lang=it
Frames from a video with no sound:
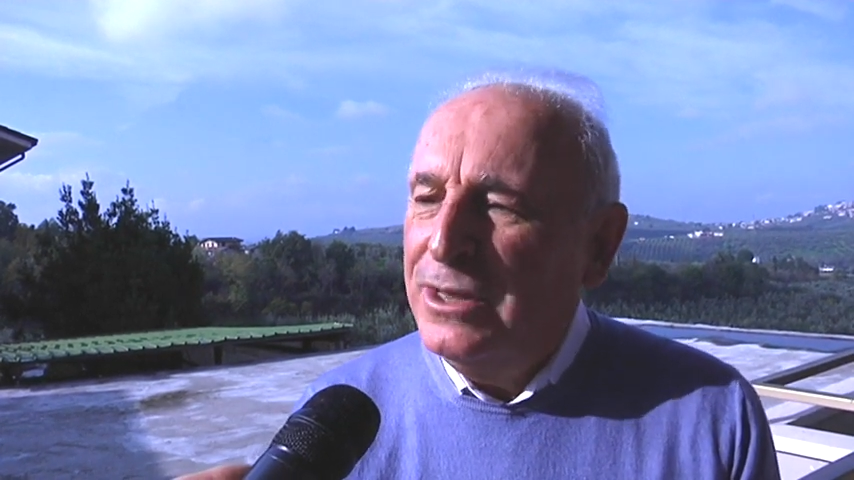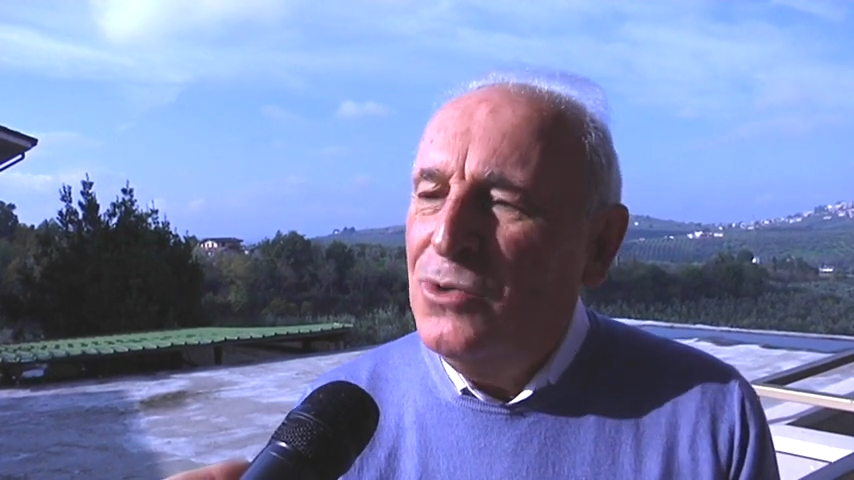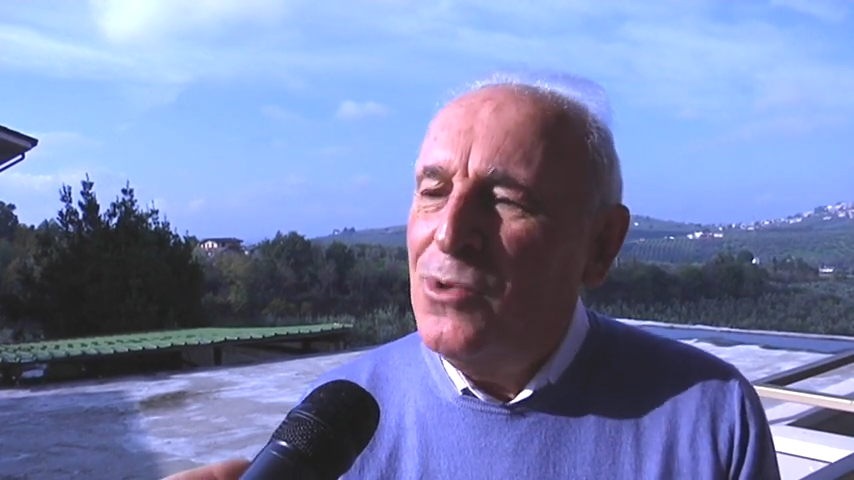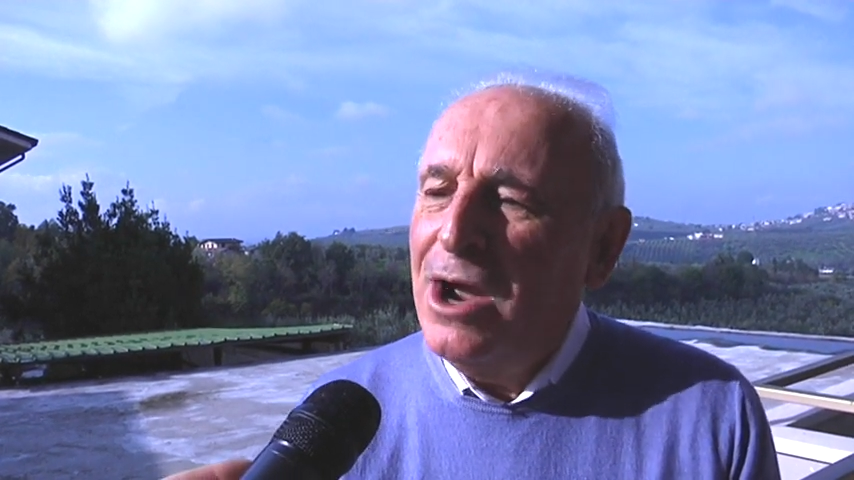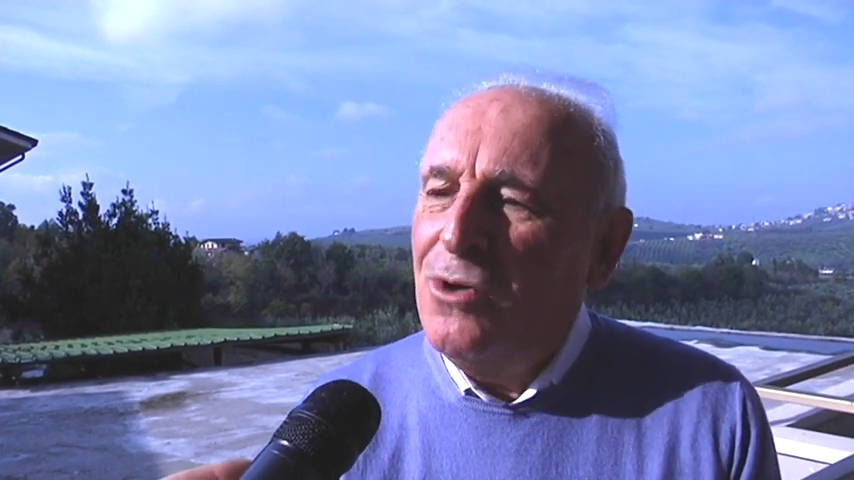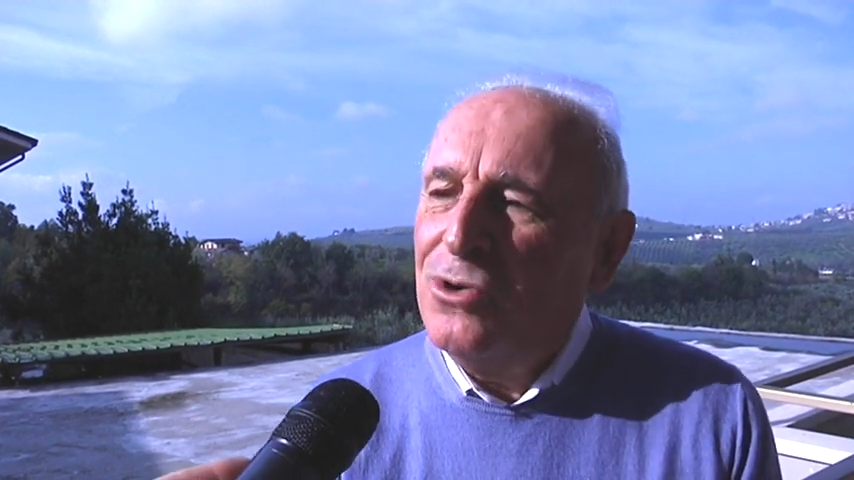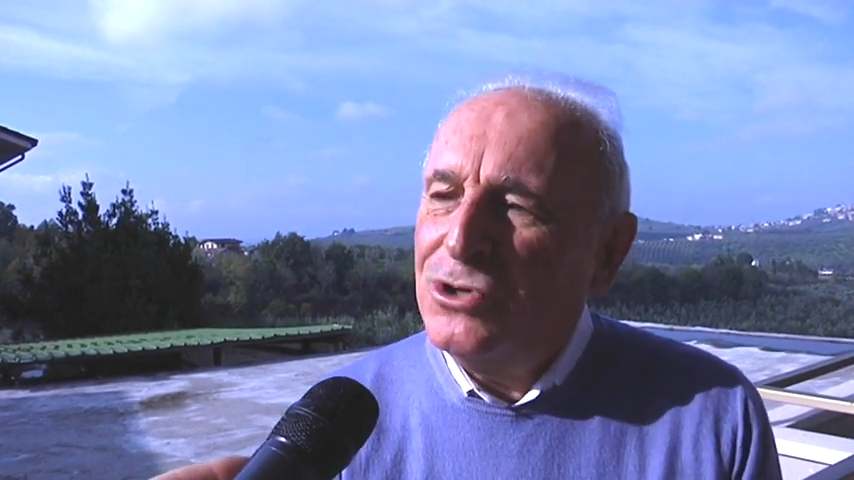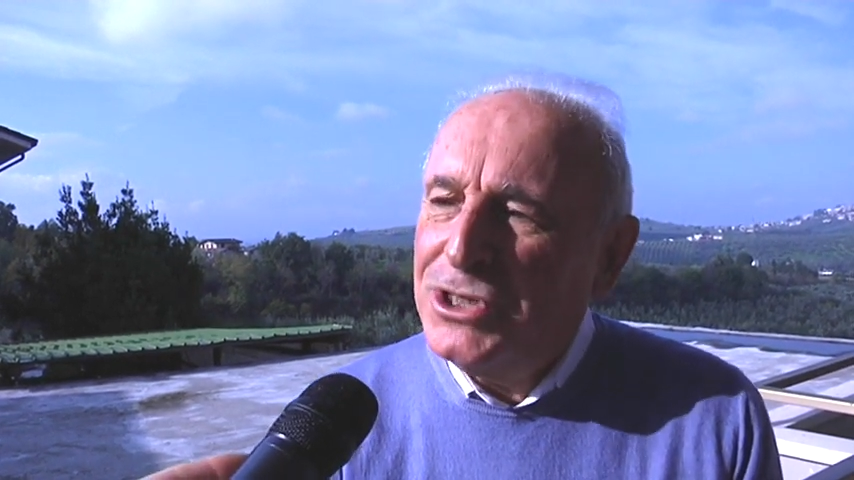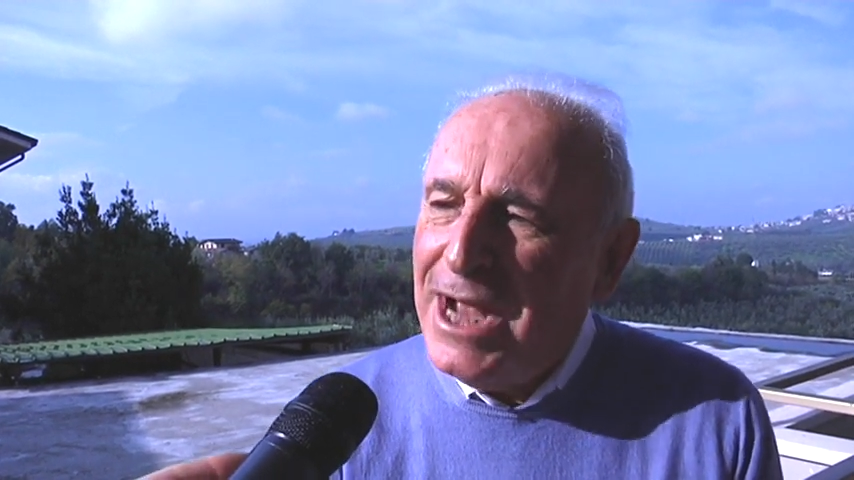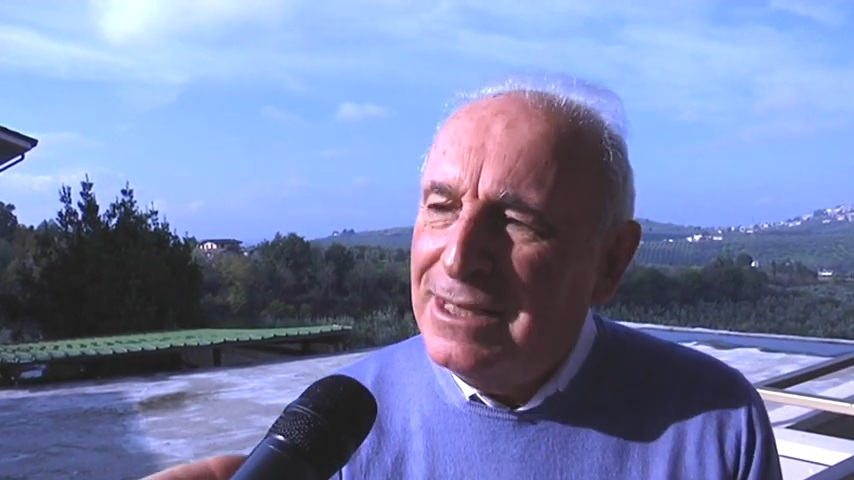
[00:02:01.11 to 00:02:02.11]
di una
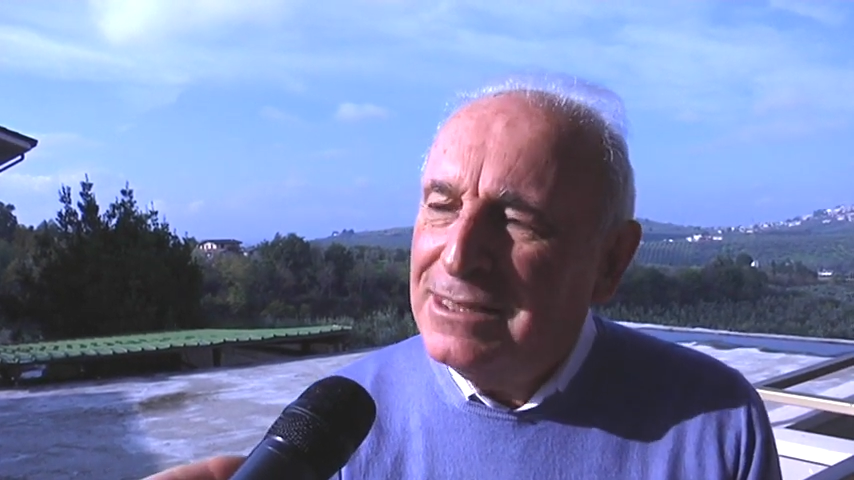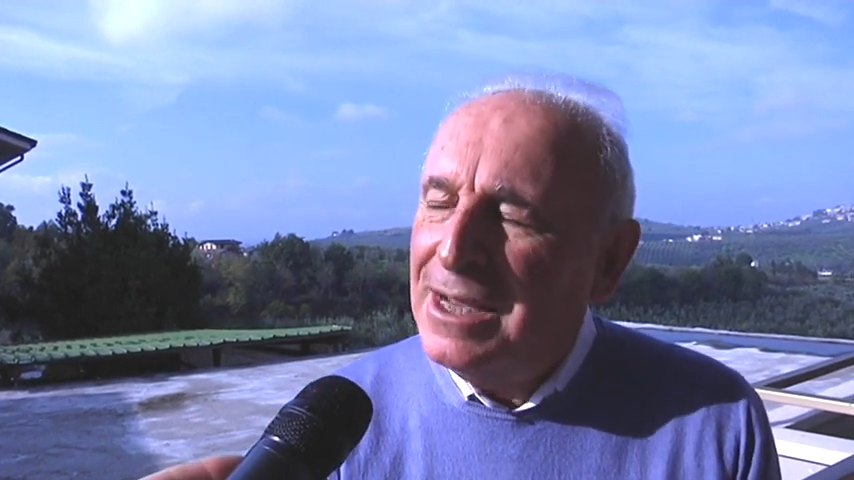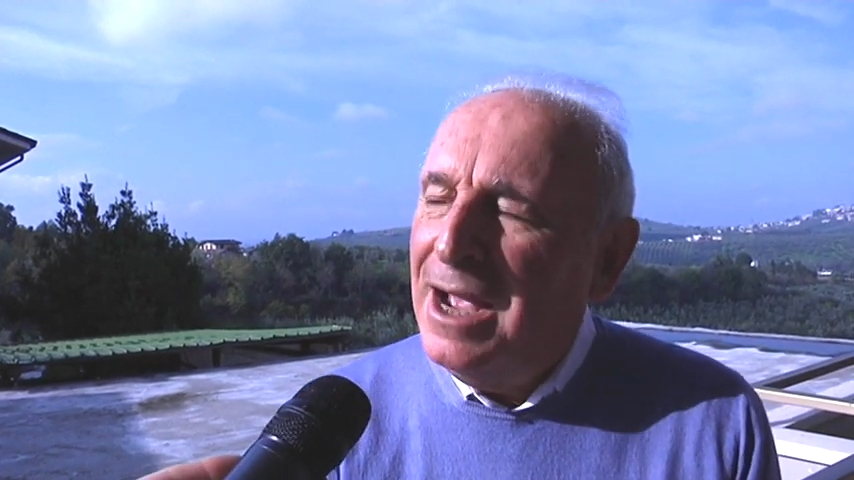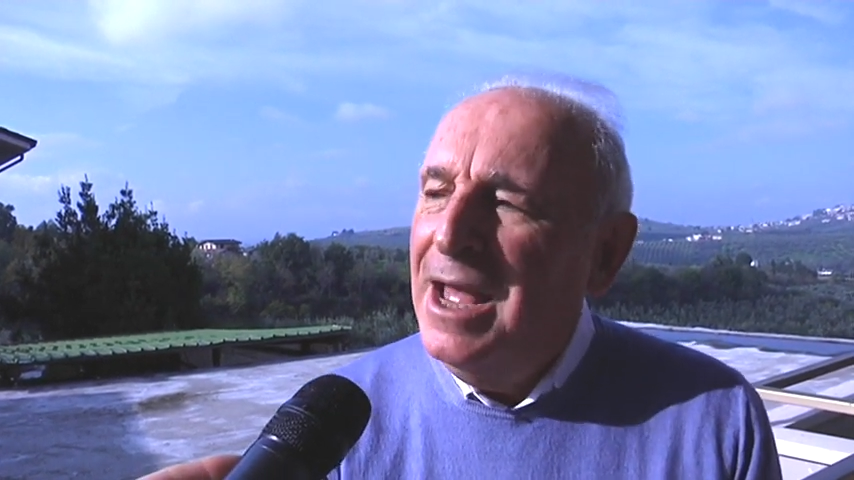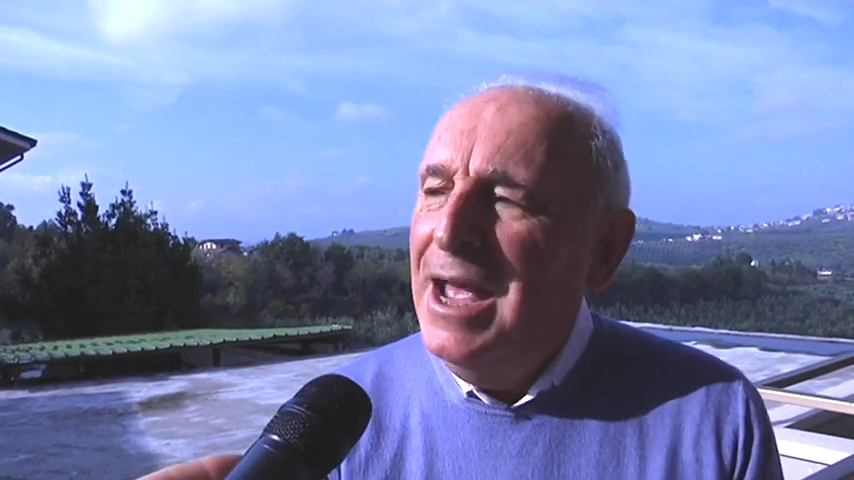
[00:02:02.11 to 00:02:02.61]
conoscenza